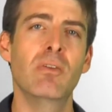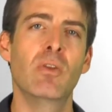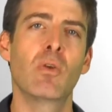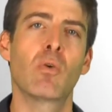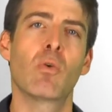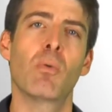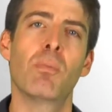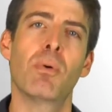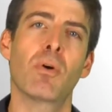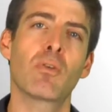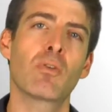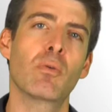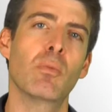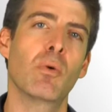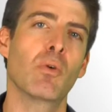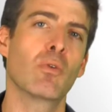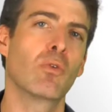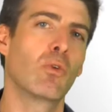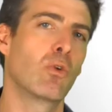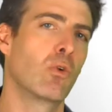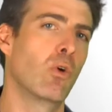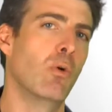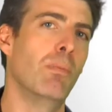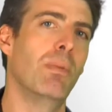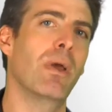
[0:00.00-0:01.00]
et des comportements de
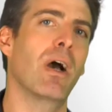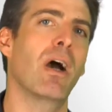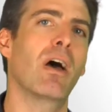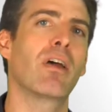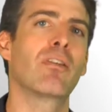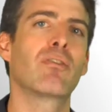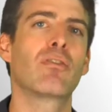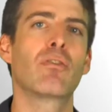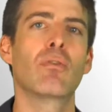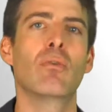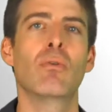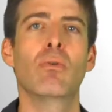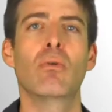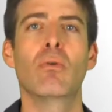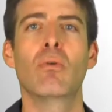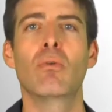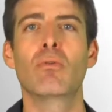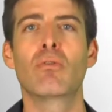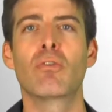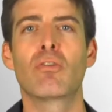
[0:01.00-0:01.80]
coopération,